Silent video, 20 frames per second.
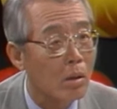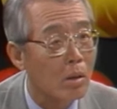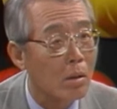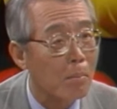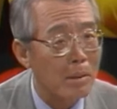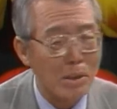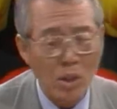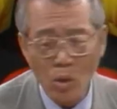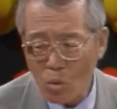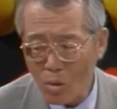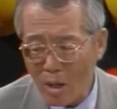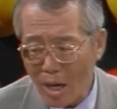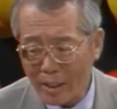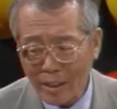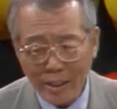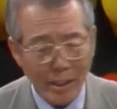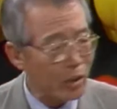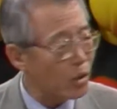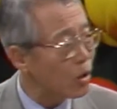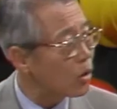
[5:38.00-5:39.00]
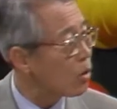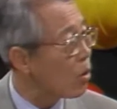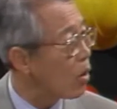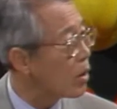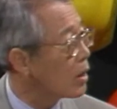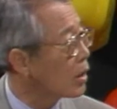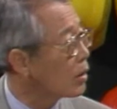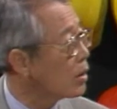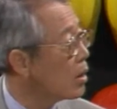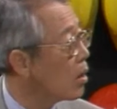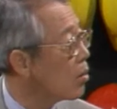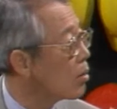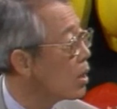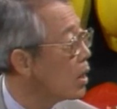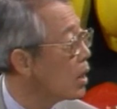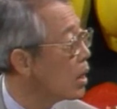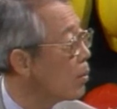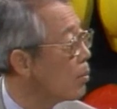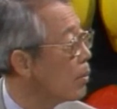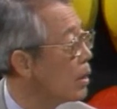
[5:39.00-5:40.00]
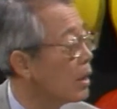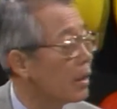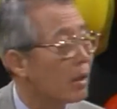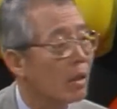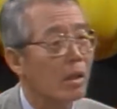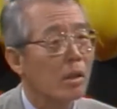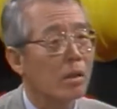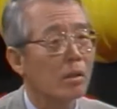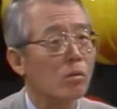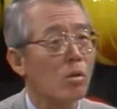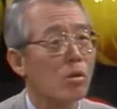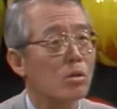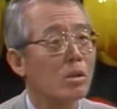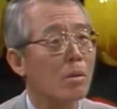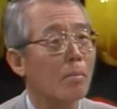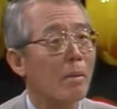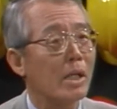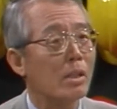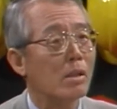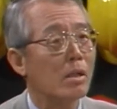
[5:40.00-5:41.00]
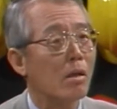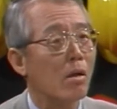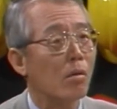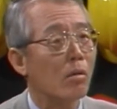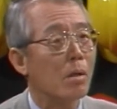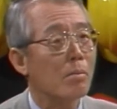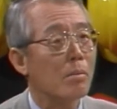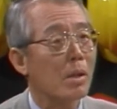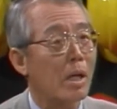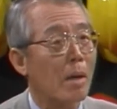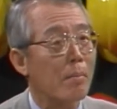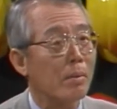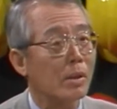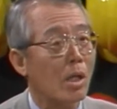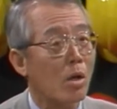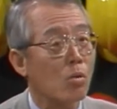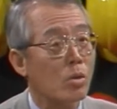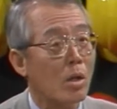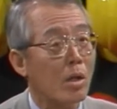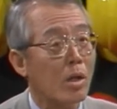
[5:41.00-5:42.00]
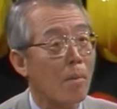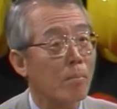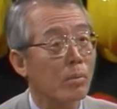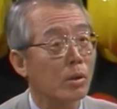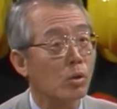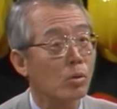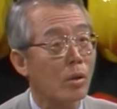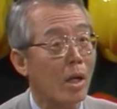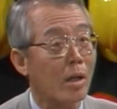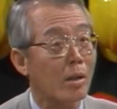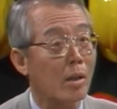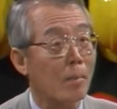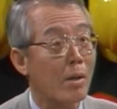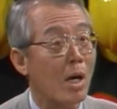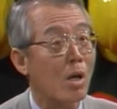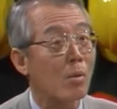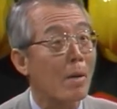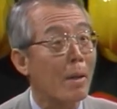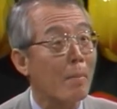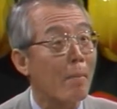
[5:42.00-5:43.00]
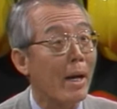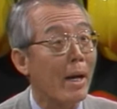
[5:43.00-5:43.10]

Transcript: ไม่ใช่โรงงานเล็กๆน้อยๆอย่างที่เราเคยมีตอนสมัยที่เราเริ่มมีการพัฒนาอุตสาหกรรมเพื่อทดแทนการนำเข้าใหม่